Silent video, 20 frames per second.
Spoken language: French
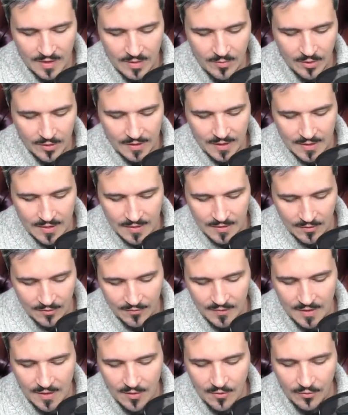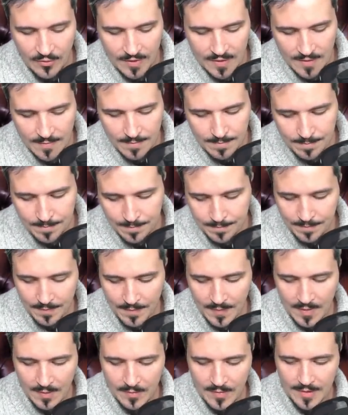l'immortaliser en vidéo ici.
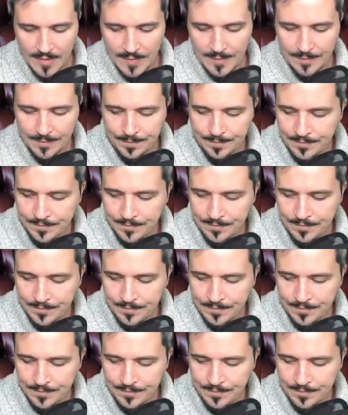Bien.